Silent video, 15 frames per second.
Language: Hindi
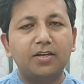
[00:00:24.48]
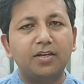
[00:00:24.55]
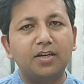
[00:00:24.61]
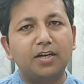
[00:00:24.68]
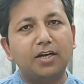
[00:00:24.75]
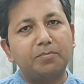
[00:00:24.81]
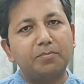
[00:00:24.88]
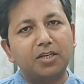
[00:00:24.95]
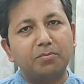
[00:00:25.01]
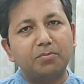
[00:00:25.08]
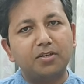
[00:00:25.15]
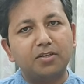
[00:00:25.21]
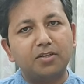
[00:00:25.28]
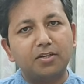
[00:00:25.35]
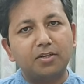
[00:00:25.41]
अगर
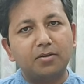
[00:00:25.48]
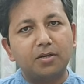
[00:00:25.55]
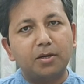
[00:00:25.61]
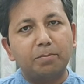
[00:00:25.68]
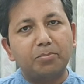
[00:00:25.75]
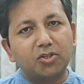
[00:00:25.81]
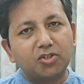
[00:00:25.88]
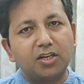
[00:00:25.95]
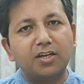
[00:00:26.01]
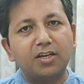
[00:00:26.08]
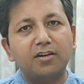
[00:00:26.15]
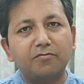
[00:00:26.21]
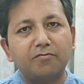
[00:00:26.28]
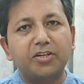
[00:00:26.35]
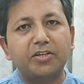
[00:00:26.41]
आपने मेरा
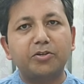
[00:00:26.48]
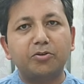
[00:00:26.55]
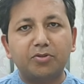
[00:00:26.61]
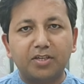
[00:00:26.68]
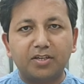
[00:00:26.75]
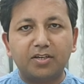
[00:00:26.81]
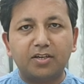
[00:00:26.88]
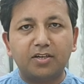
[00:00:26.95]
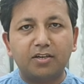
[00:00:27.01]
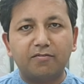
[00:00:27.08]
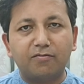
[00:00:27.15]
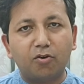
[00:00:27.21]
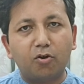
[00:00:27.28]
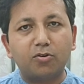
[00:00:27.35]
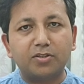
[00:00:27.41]
पिछला वीडियो देखा
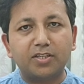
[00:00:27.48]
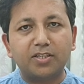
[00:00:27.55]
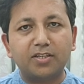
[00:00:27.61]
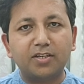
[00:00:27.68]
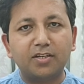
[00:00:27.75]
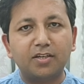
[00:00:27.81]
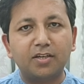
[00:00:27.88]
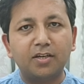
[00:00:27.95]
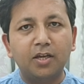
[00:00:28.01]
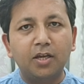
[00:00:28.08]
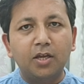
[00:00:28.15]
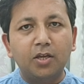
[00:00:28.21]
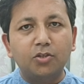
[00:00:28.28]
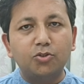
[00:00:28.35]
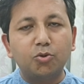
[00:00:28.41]
है ब्लॉग देखा है
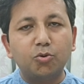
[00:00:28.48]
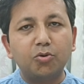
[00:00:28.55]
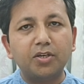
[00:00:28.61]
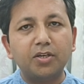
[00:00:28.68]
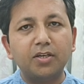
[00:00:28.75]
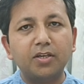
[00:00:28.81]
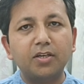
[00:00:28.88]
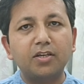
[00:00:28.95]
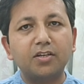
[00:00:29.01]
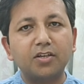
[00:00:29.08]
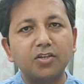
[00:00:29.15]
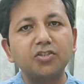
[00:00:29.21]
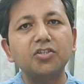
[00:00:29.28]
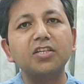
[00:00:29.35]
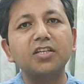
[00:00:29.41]
जो कि
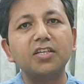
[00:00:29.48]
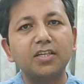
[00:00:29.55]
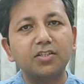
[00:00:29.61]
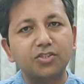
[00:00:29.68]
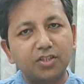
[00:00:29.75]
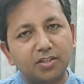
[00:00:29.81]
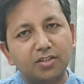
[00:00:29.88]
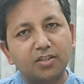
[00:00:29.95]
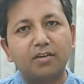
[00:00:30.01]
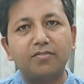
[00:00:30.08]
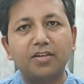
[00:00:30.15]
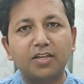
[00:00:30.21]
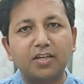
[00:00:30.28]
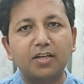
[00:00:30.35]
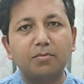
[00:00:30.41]
कृष्ण की
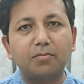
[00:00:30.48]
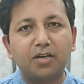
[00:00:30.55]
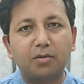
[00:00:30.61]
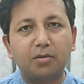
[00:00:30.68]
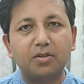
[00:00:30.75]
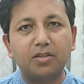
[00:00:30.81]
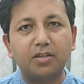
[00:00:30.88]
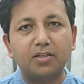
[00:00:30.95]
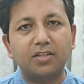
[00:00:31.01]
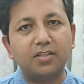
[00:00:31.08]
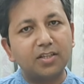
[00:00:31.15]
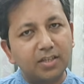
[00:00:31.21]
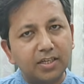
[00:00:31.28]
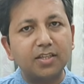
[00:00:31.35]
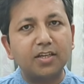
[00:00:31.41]
चेतावनी के बारे में था
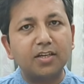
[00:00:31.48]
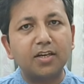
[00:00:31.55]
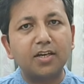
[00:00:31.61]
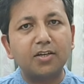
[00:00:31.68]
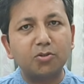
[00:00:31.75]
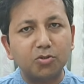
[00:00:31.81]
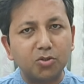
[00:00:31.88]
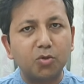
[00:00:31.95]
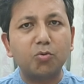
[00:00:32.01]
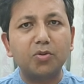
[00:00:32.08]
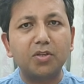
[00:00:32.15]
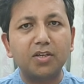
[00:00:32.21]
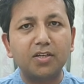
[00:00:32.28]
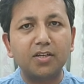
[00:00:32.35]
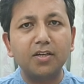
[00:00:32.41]
यदि नहीं देखा है तो
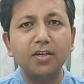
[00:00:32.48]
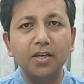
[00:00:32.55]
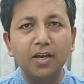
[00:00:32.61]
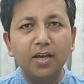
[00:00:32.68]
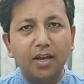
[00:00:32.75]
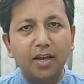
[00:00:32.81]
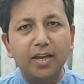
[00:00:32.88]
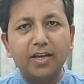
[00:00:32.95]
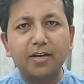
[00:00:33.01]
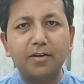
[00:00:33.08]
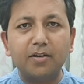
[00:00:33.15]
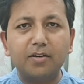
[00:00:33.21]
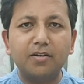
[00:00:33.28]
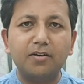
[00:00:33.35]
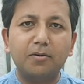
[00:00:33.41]
जरूर देखिए
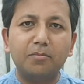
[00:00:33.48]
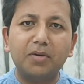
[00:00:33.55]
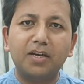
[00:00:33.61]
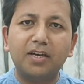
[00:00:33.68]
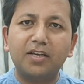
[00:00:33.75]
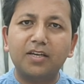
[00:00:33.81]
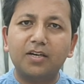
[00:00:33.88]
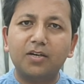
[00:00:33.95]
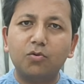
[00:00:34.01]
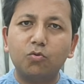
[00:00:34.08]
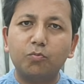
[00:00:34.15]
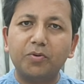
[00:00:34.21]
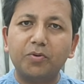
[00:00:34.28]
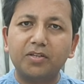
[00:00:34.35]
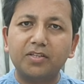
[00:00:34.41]
लिंक मैंने
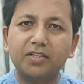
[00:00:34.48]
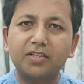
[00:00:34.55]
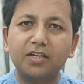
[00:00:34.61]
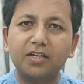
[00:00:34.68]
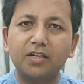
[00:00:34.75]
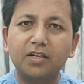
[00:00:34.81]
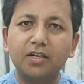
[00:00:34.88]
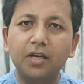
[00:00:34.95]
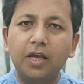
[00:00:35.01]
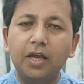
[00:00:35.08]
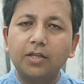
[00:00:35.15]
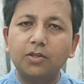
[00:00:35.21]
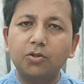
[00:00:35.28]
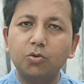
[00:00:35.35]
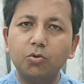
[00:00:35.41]
यहाँ ऊपर दे दिया है
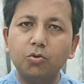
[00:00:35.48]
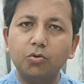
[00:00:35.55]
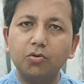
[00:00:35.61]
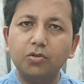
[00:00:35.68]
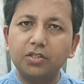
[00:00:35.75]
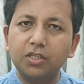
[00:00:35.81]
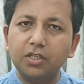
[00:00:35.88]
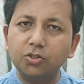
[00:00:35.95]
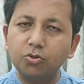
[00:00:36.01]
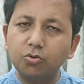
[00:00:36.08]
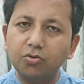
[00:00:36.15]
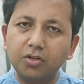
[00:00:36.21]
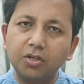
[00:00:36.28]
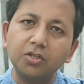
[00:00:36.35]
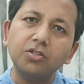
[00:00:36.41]
तो ये
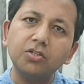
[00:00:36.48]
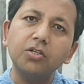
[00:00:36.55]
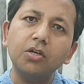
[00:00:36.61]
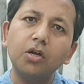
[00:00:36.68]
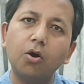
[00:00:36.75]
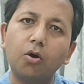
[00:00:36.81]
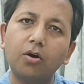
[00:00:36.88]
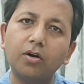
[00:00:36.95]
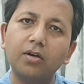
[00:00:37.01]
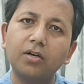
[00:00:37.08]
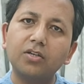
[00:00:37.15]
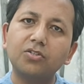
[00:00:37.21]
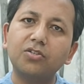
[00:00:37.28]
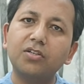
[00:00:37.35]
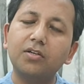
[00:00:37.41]
जो कृष्ण
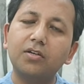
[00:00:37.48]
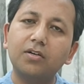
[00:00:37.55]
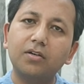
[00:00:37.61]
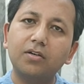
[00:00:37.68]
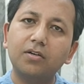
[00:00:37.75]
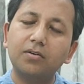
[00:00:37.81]
और श्री